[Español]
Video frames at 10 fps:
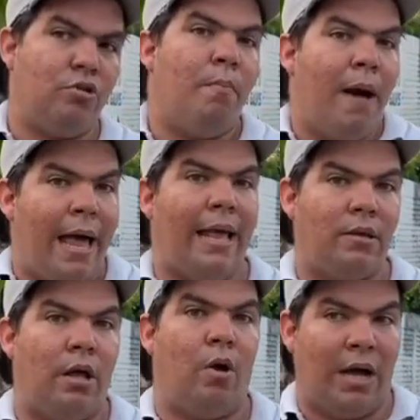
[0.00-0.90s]
son
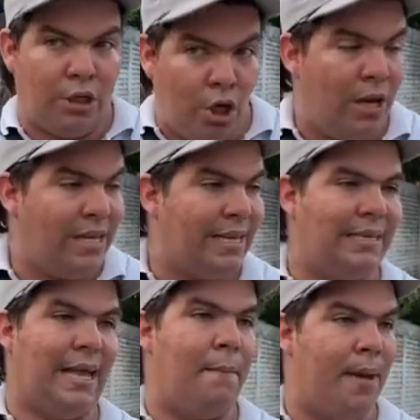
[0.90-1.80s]
varias ocasiones que
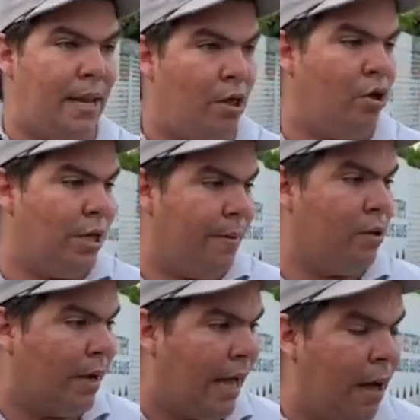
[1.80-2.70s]
se han venido
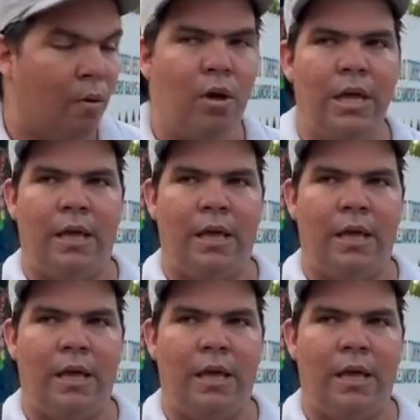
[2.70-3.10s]
llevando a cabo